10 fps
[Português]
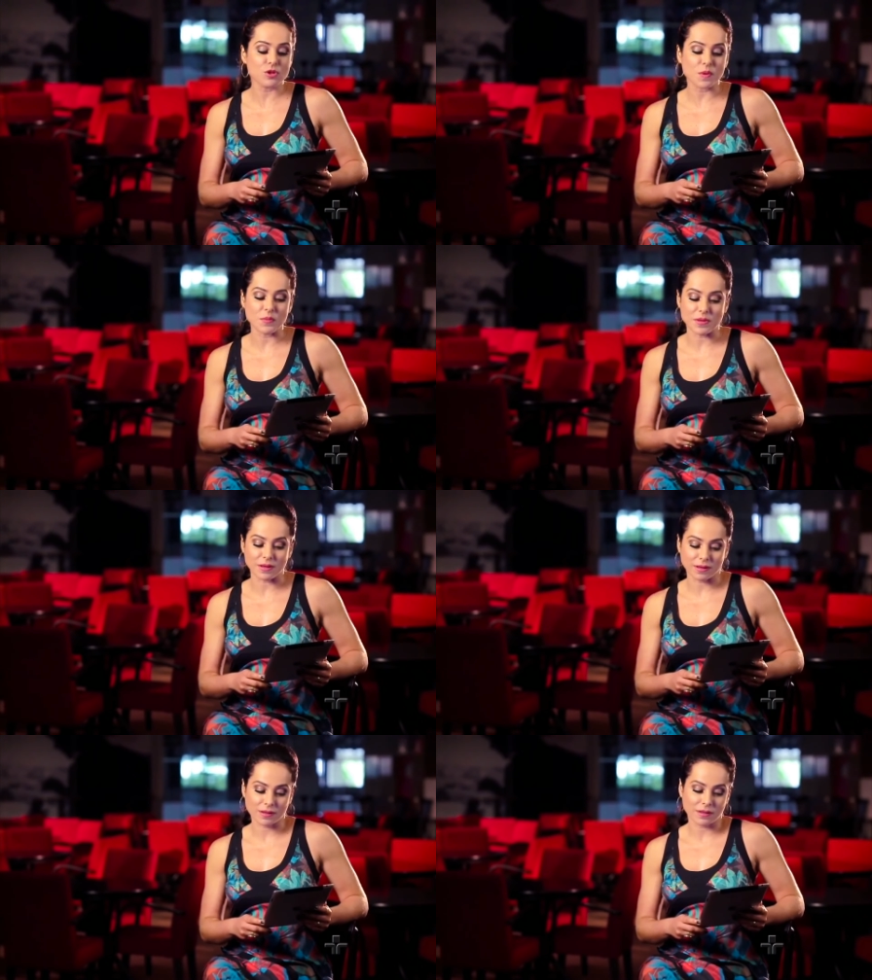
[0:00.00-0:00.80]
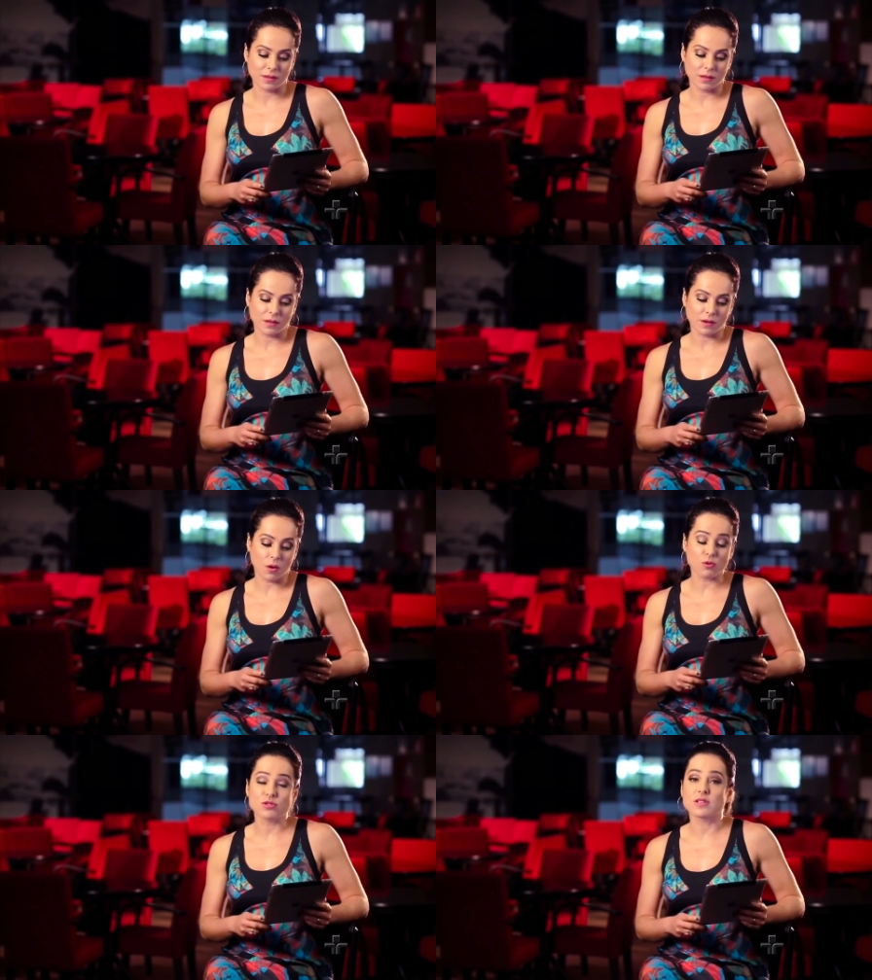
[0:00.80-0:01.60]
de beber,
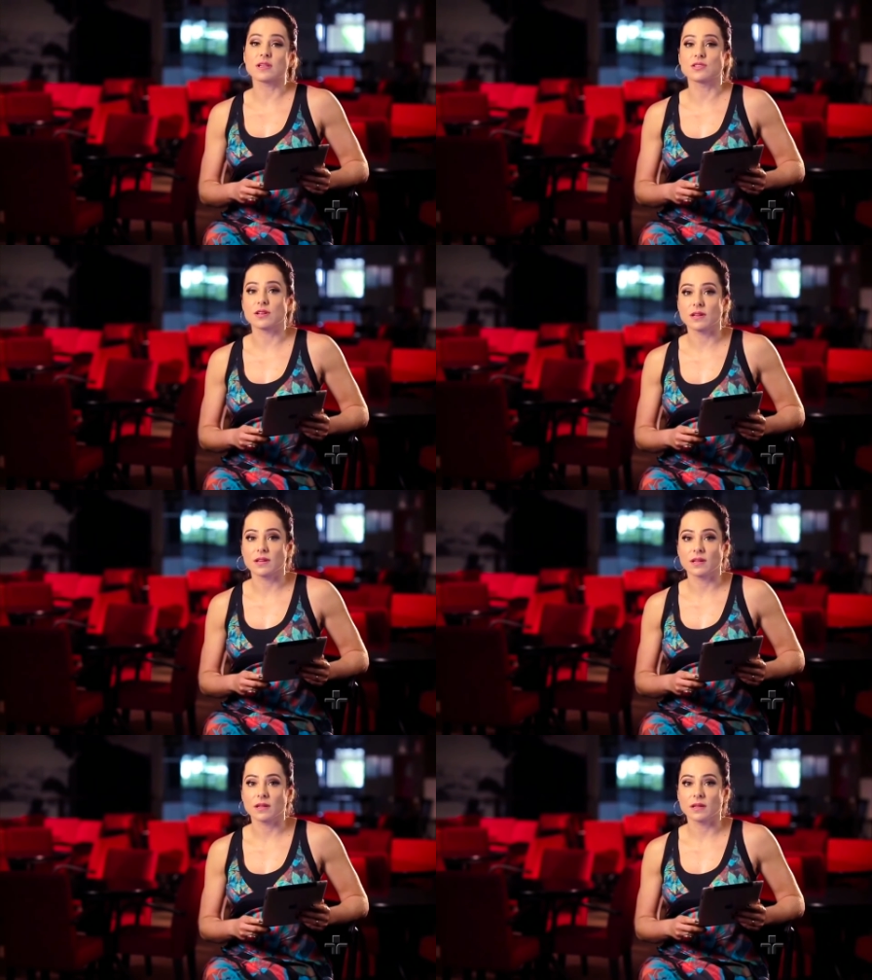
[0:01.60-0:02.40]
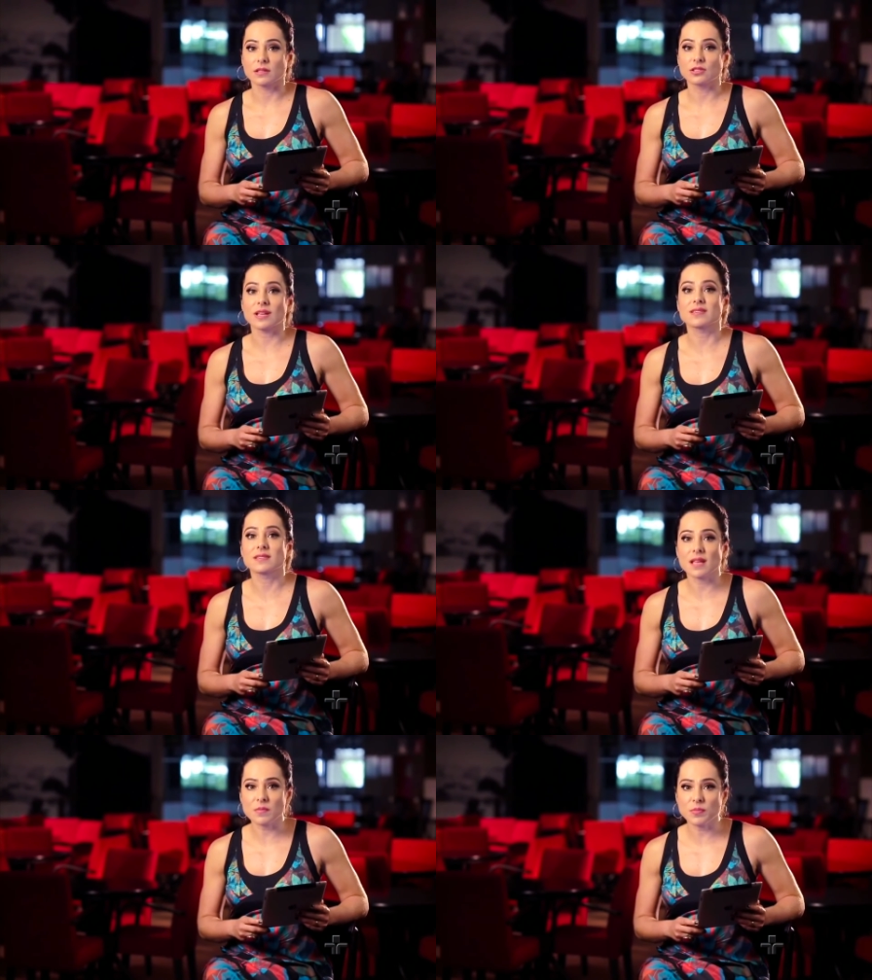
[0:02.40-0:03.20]
ou seja, está
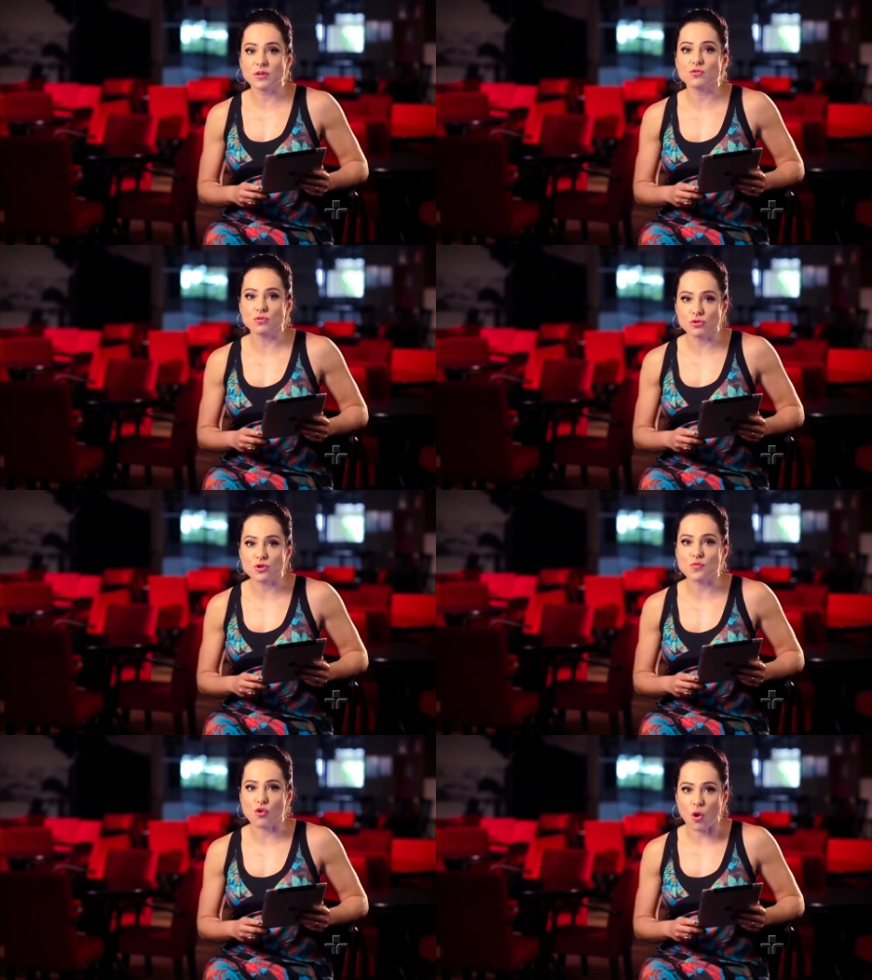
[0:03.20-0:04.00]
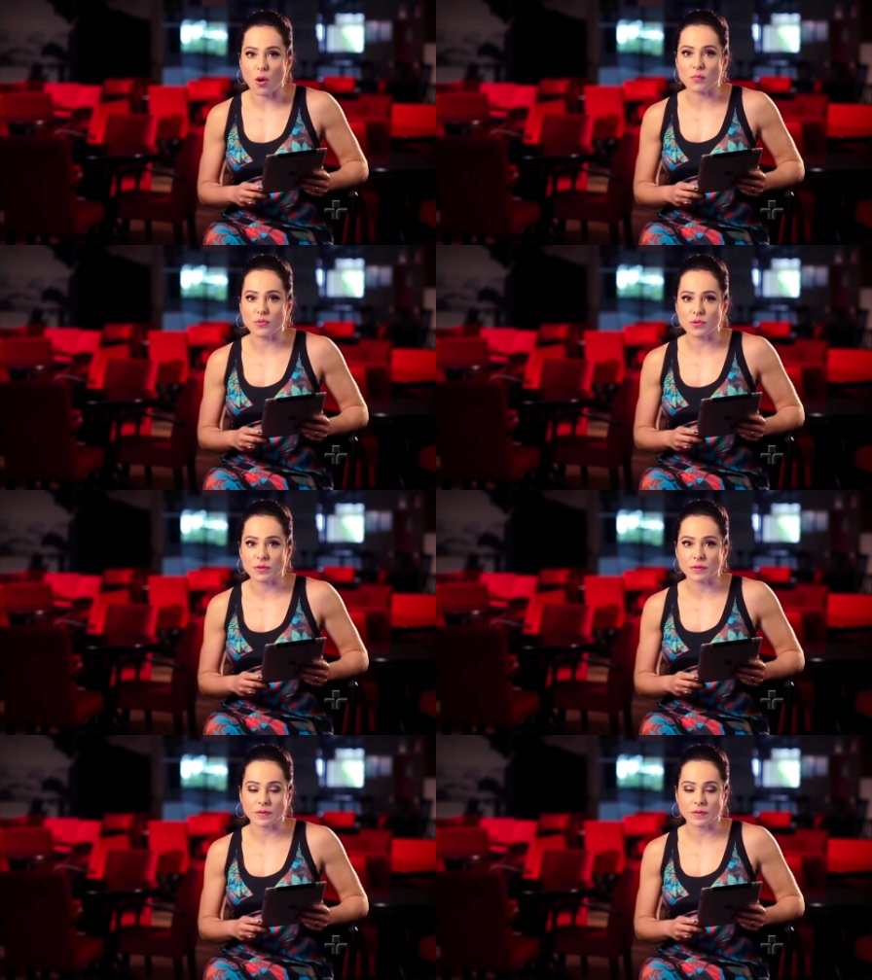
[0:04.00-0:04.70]
sempre no último copo.